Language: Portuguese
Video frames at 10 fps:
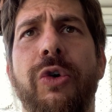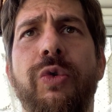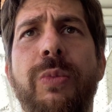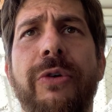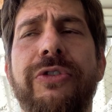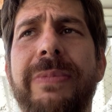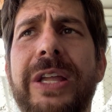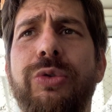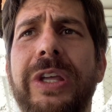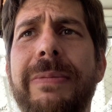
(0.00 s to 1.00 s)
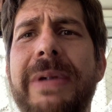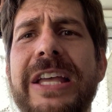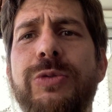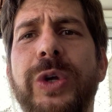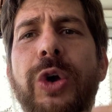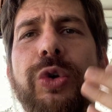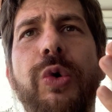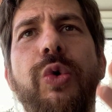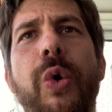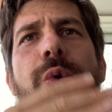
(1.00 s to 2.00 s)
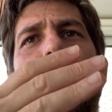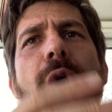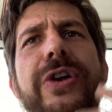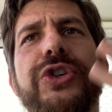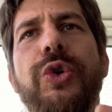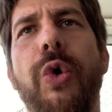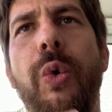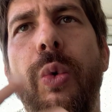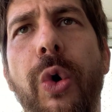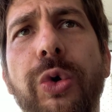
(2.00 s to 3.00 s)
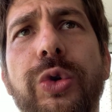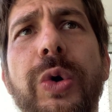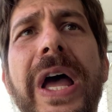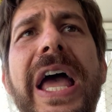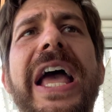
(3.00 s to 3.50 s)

Um movimento que, mesmo que eu não concorde com o outro,